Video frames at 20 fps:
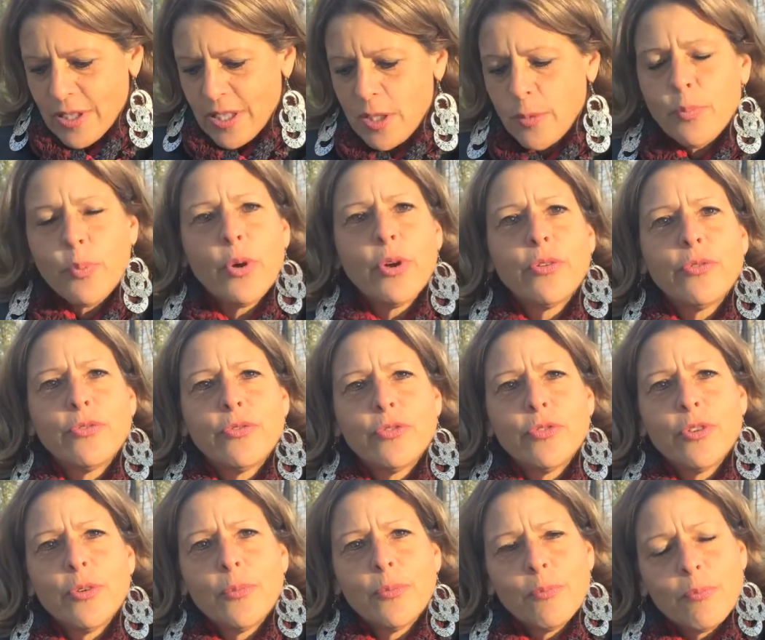qui peuvent
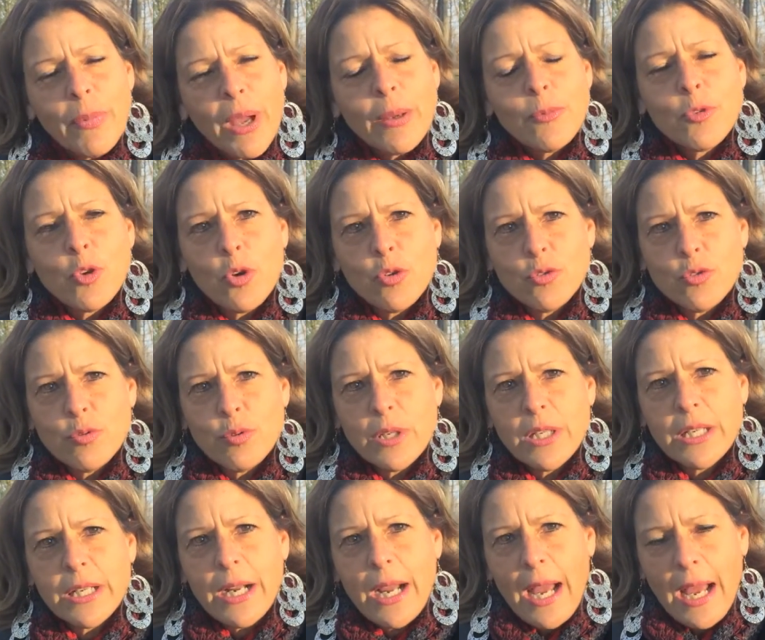même
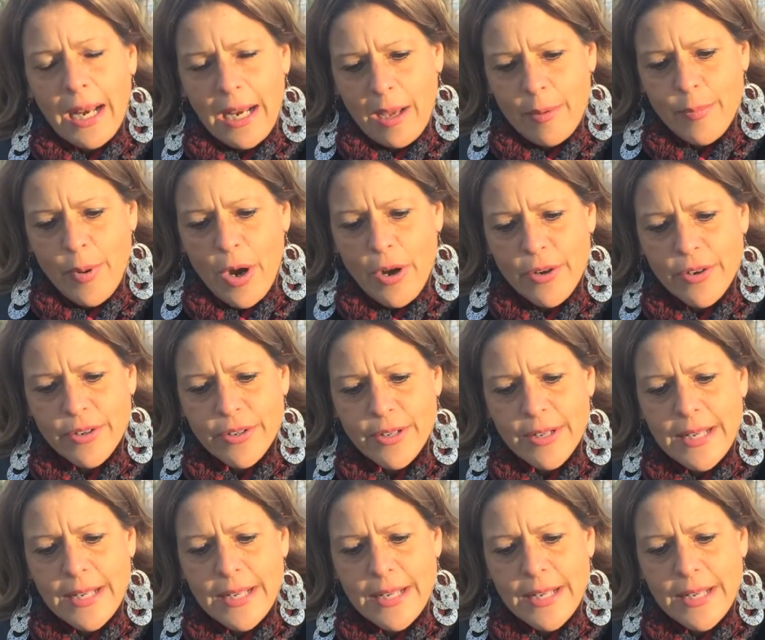conduire à la mort.